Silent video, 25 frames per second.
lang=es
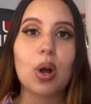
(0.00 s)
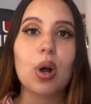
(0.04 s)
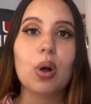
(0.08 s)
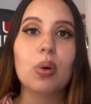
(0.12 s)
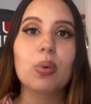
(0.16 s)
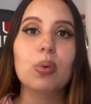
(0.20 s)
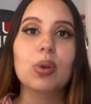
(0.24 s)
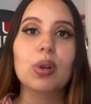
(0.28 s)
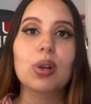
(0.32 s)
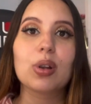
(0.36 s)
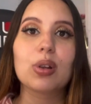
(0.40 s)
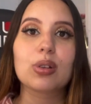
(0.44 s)

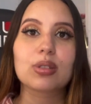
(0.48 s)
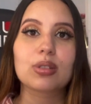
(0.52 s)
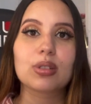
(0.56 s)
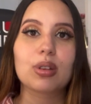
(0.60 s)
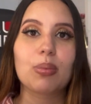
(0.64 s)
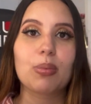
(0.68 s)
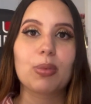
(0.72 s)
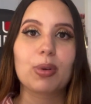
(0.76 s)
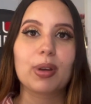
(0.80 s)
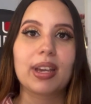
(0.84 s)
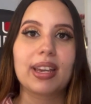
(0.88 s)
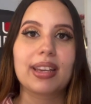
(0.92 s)
óvulos
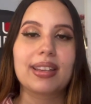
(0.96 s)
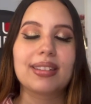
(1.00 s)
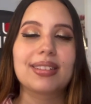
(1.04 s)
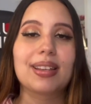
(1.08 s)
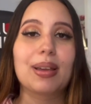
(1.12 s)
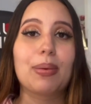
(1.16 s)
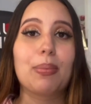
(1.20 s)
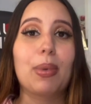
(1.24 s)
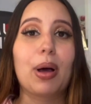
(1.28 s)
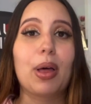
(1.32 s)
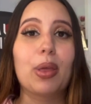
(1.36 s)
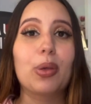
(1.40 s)
como que
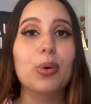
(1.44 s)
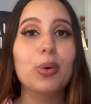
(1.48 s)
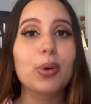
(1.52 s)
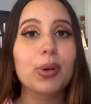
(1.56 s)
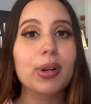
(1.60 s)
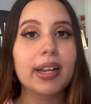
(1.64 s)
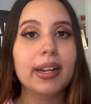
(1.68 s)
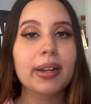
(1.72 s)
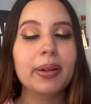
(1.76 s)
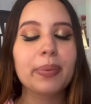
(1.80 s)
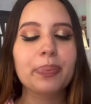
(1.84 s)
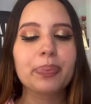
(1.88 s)
se
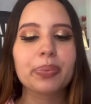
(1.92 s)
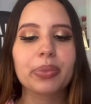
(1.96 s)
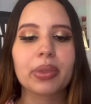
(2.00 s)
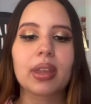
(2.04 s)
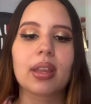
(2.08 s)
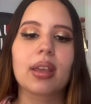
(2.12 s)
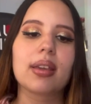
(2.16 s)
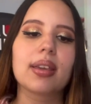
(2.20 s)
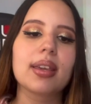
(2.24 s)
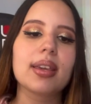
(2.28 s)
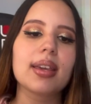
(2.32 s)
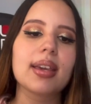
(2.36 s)
maduren
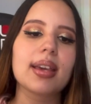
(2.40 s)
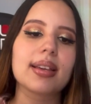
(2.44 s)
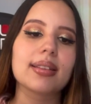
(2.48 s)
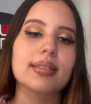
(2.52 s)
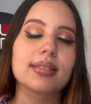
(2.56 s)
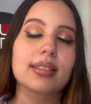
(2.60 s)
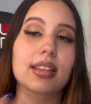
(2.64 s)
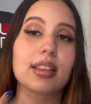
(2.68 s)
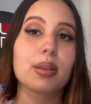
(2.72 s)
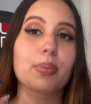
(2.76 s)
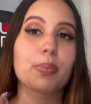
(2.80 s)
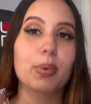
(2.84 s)
y
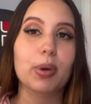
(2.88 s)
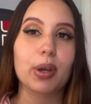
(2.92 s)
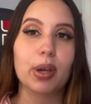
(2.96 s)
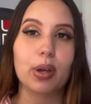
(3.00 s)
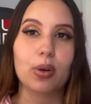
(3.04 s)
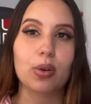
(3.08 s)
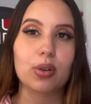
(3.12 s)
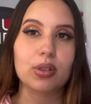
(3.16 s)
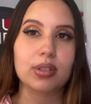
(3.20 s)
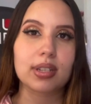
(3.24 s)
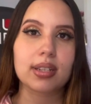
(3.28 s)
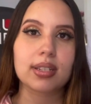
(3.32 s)
este tipo de
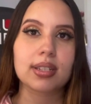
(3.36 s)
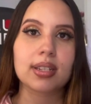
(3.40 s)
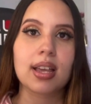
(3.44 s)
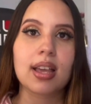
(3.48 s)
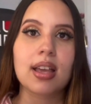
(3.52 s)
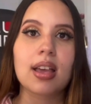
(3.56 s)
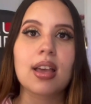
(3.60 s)
cosas.